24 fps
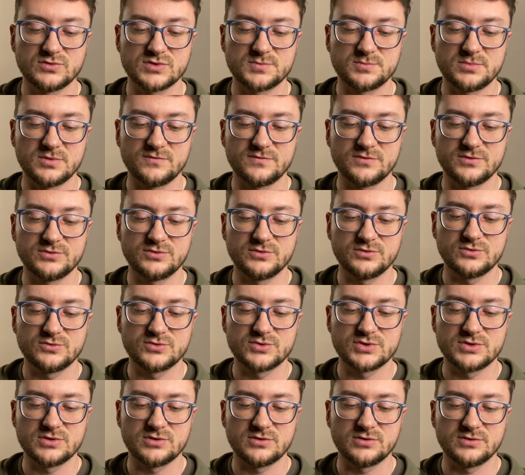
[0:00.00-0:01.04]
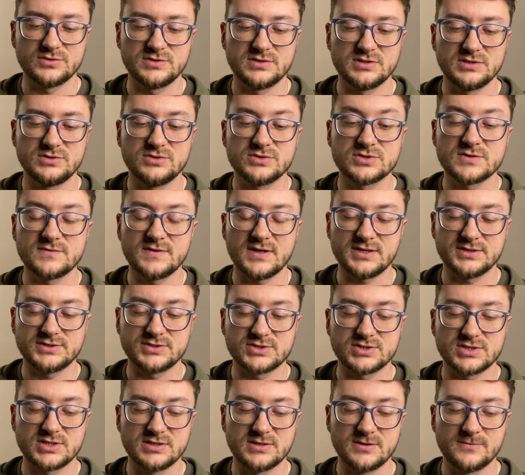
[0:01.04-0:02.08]
z powodu różnorodnych
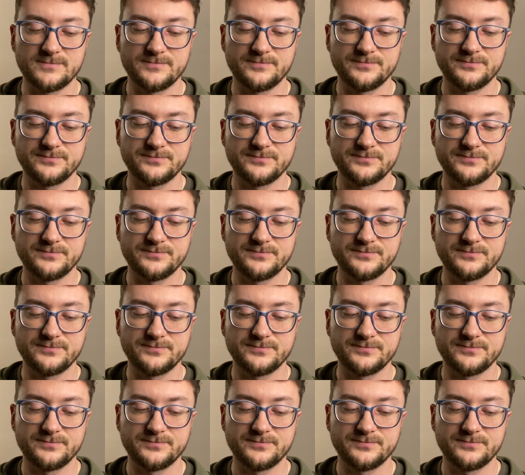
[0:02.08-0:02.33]
doświadczeń.